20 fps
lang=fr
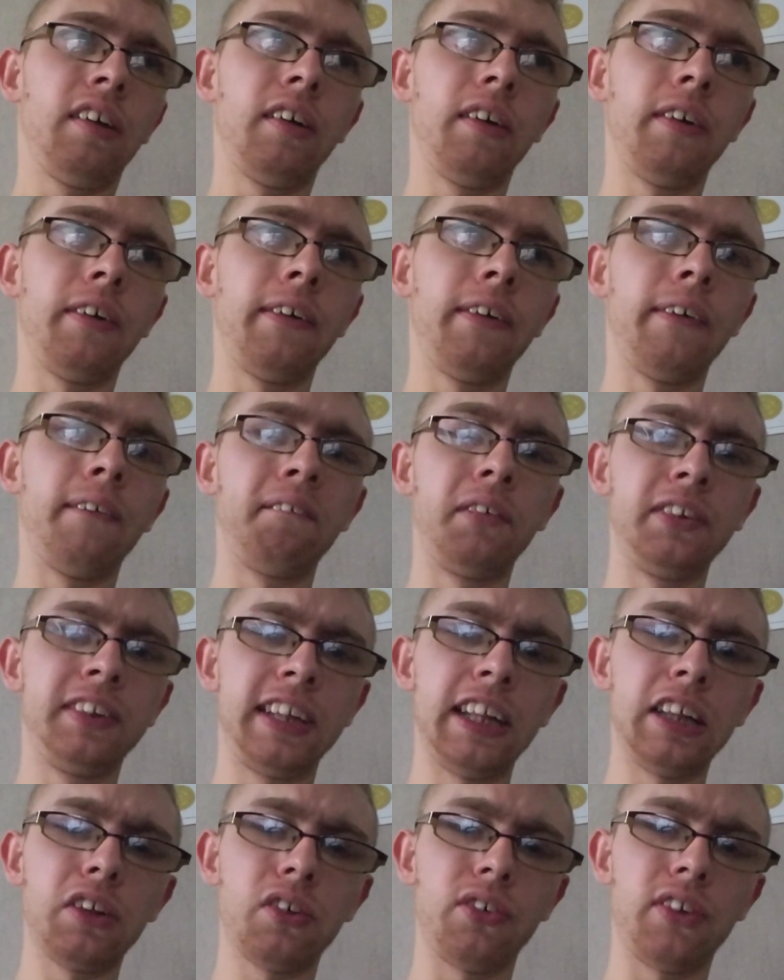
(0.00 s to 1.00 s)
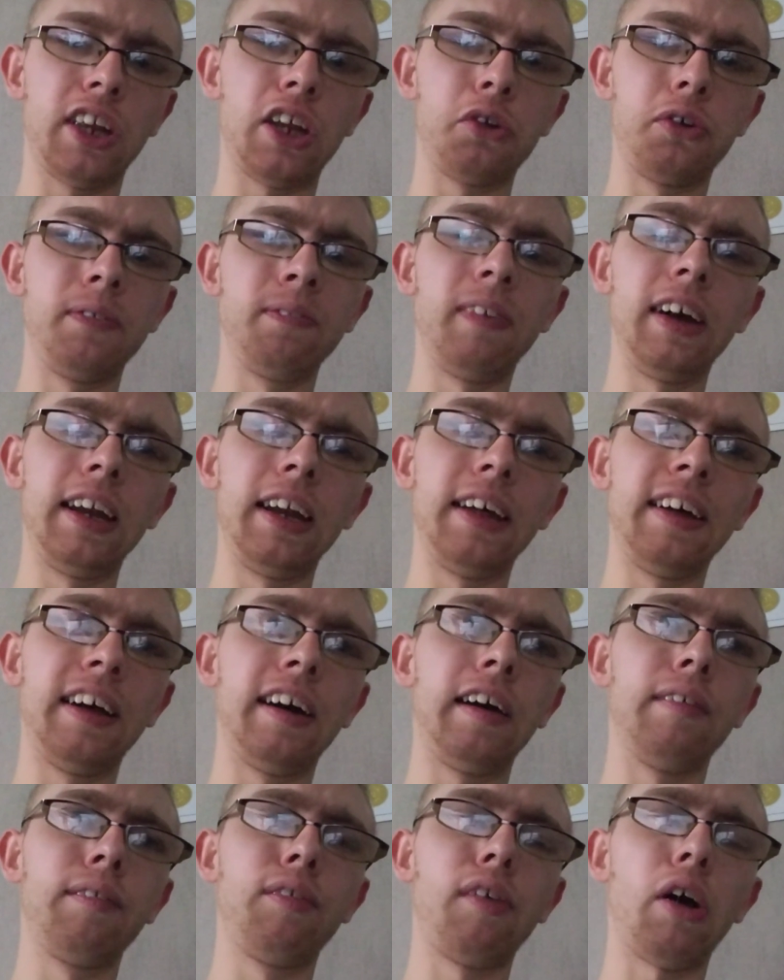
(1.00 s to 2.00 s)
peut-être qu'on a du mal
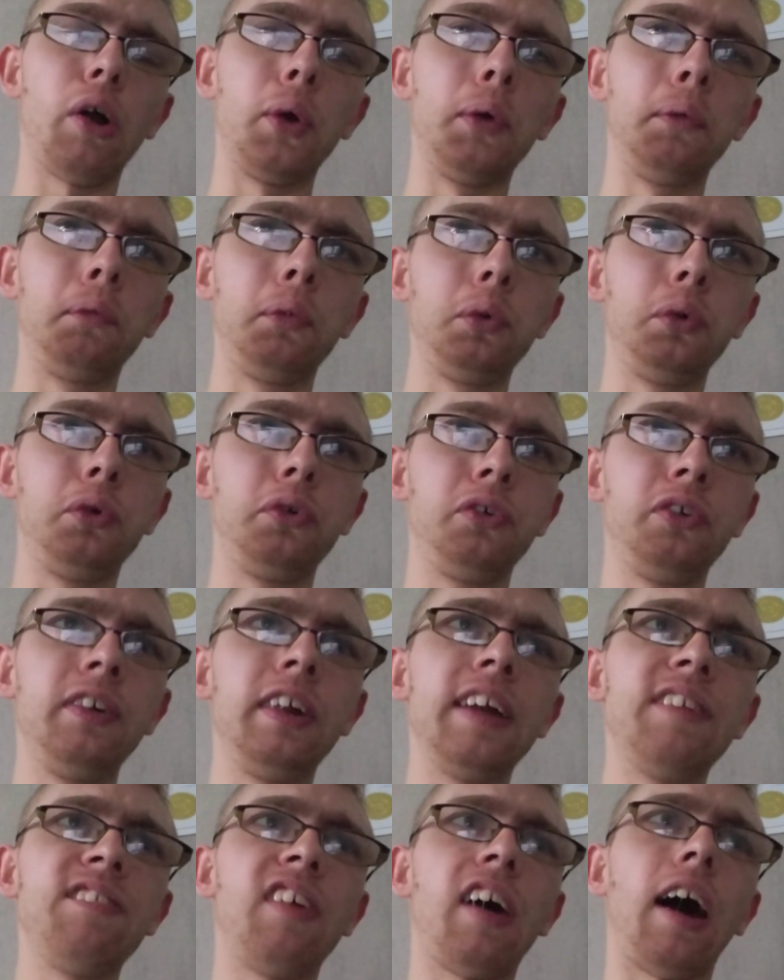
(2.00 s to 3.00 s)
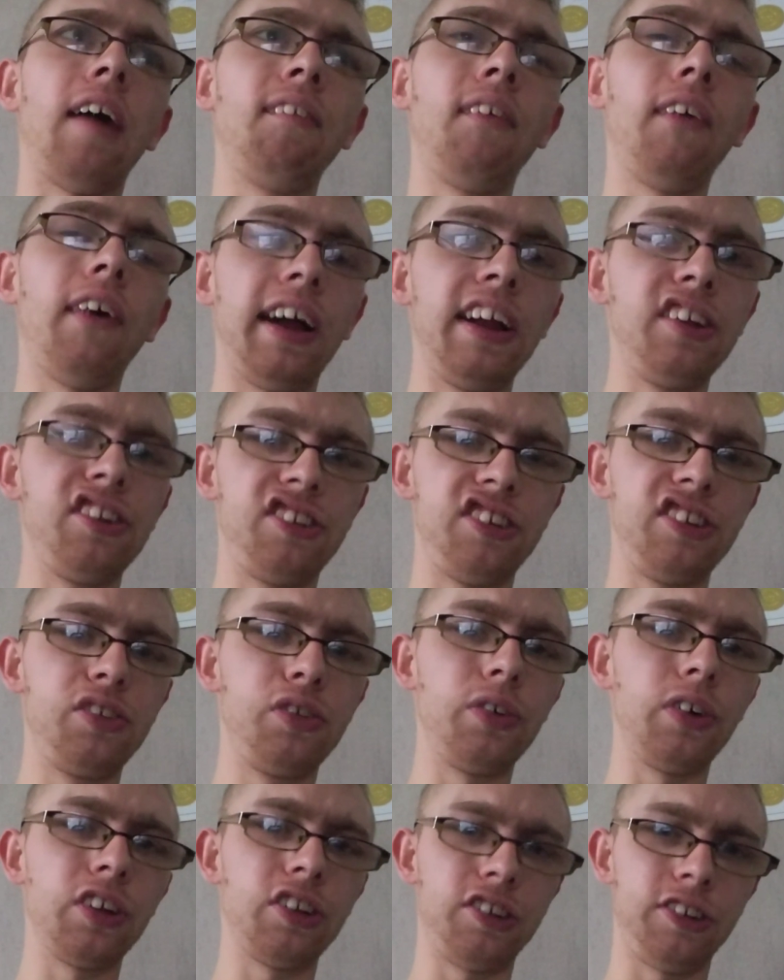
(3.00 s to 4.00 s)
à voir le bout du tunnel par rapport à une
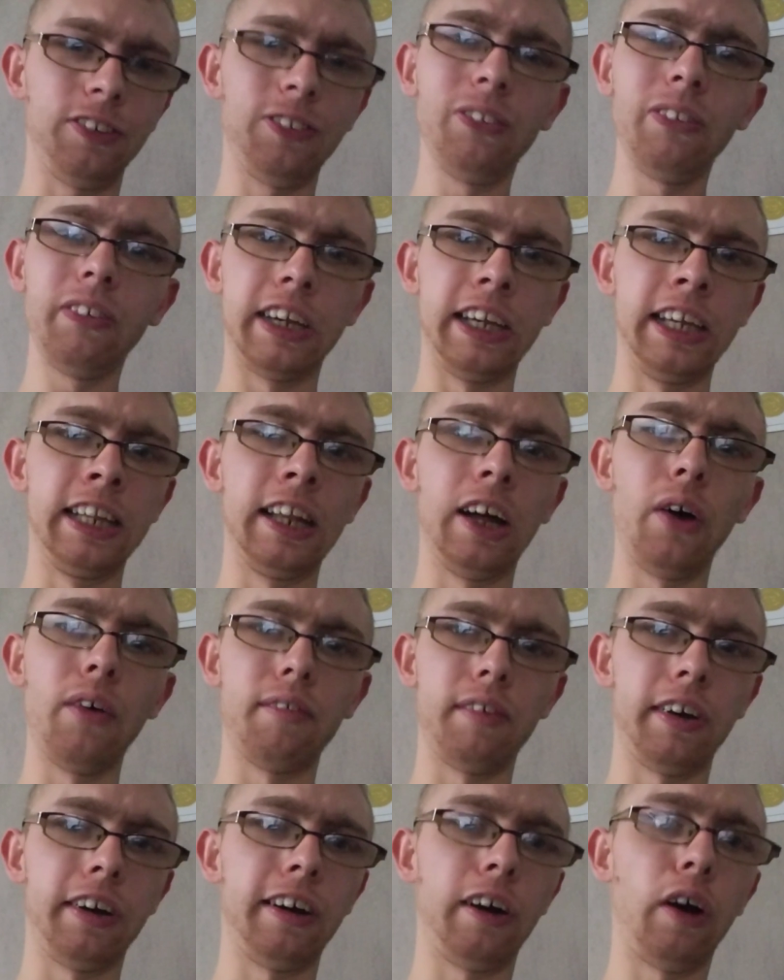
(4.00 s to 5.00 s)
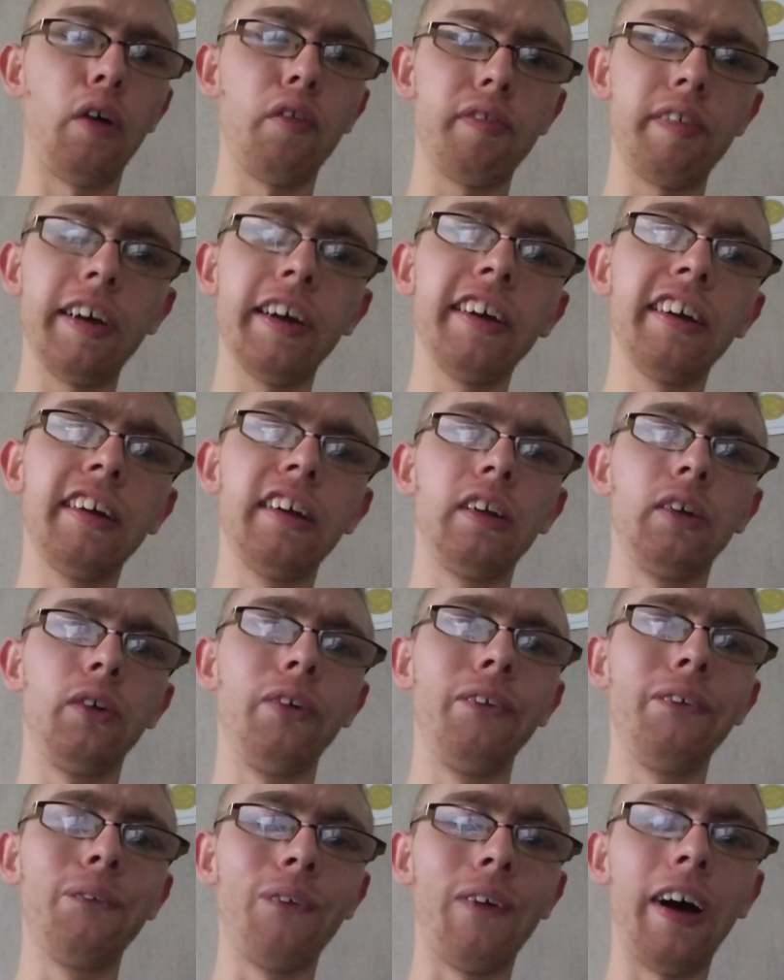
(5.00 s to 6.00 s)
situation, et là on va enfin
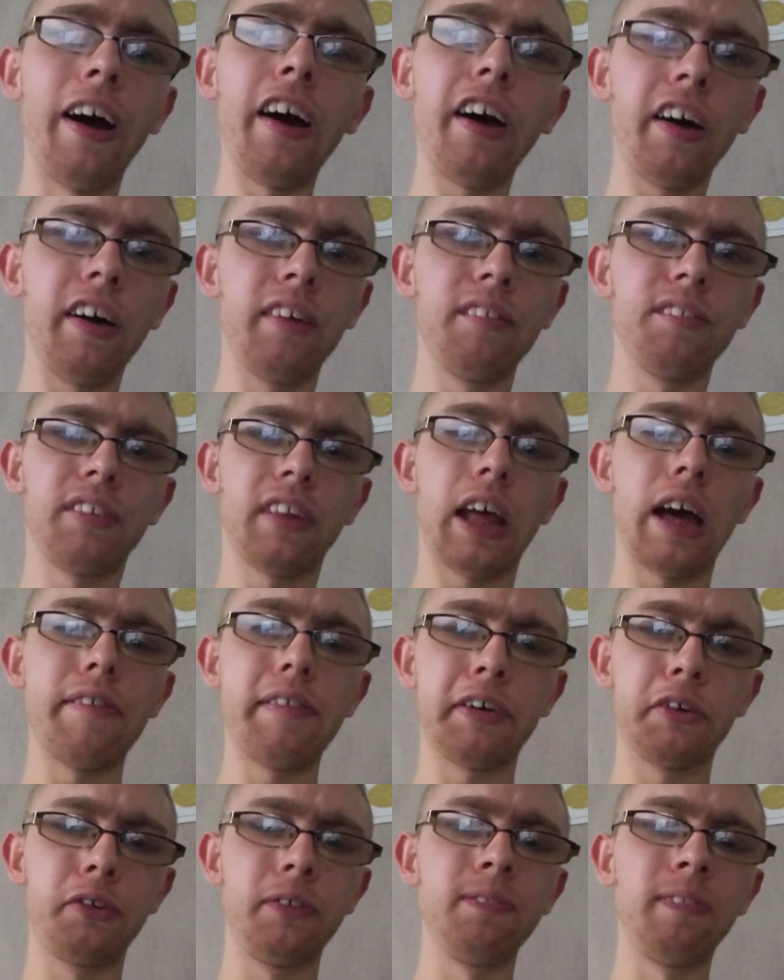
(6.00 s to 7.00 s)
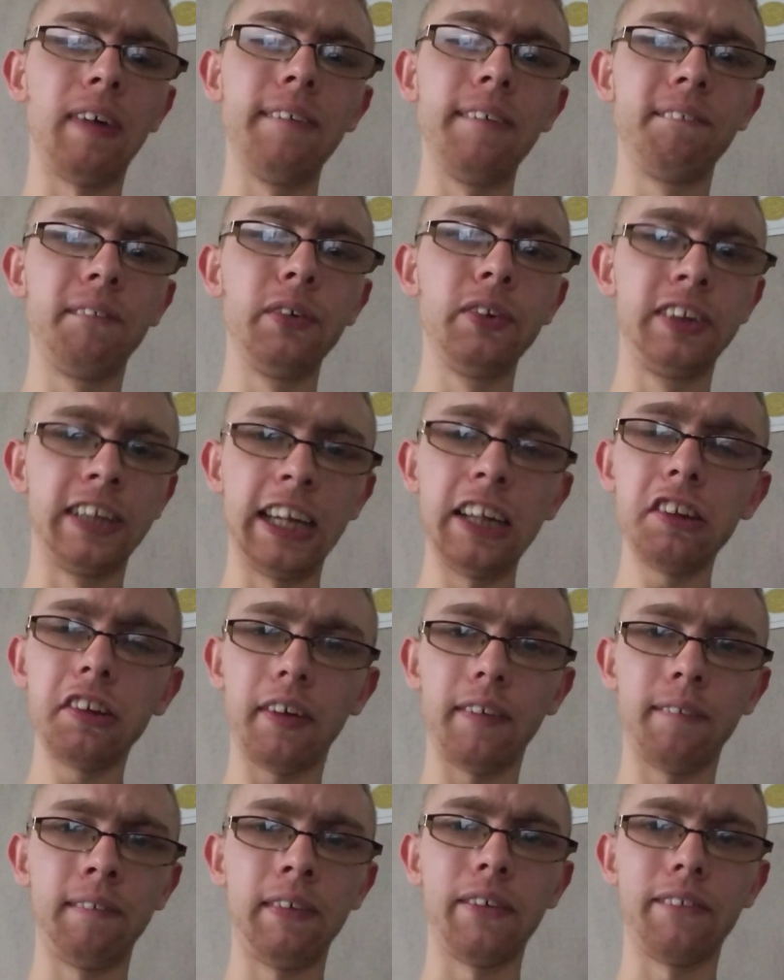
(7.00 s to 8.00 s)
le voir, avec du mal
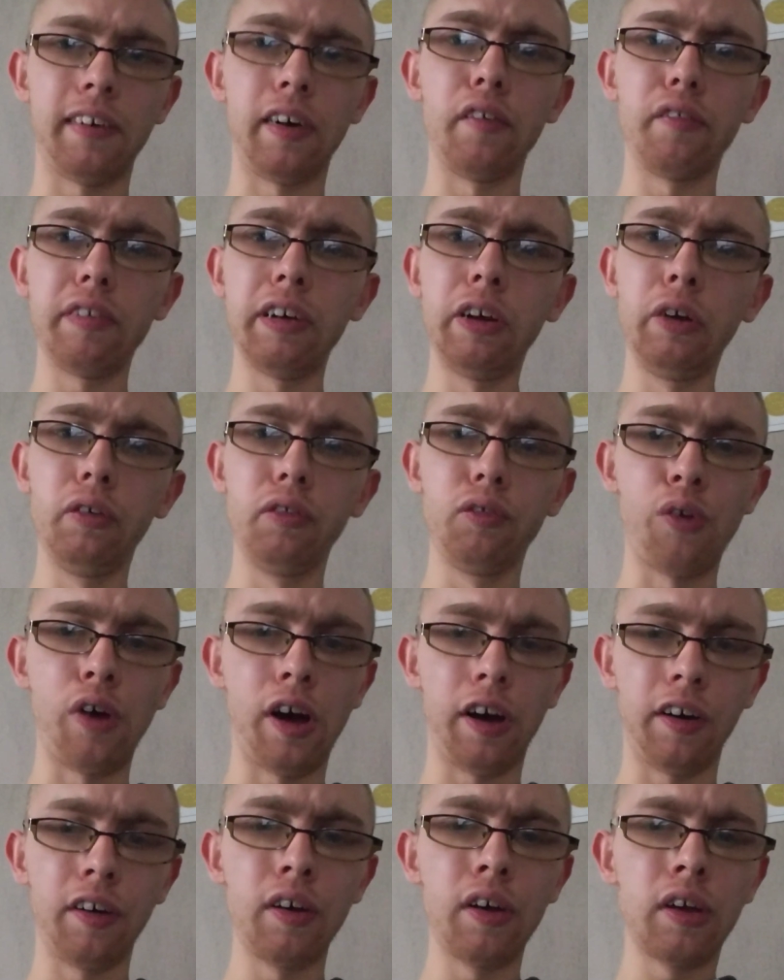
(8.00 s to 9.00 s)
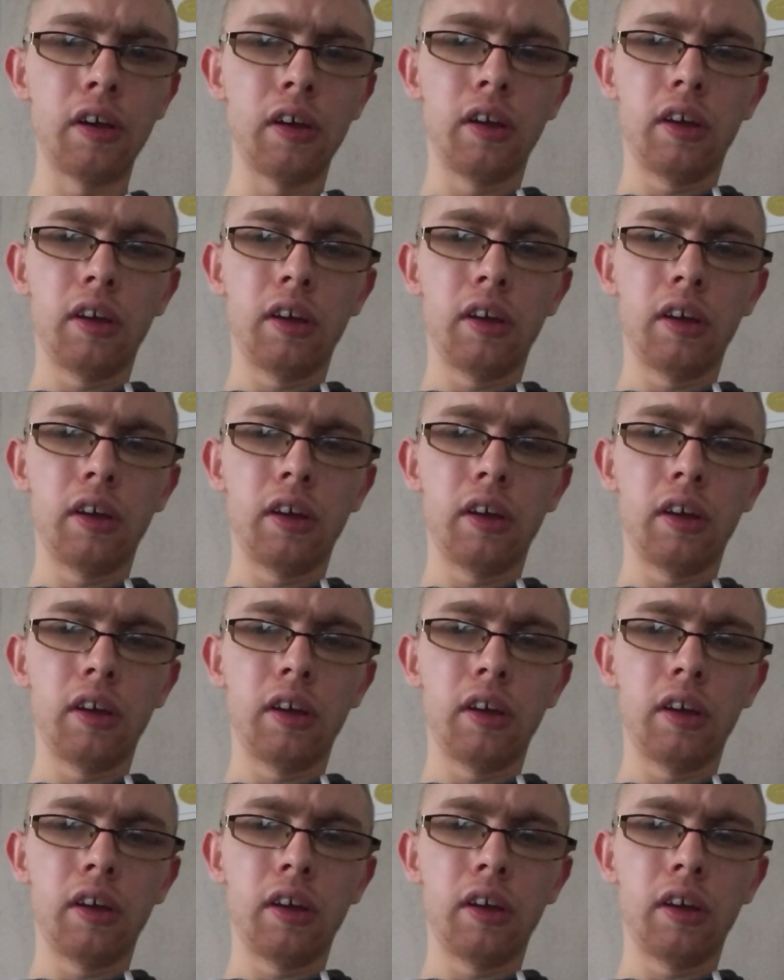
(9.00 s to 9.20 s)
peut-être, mais on va enfin le voir.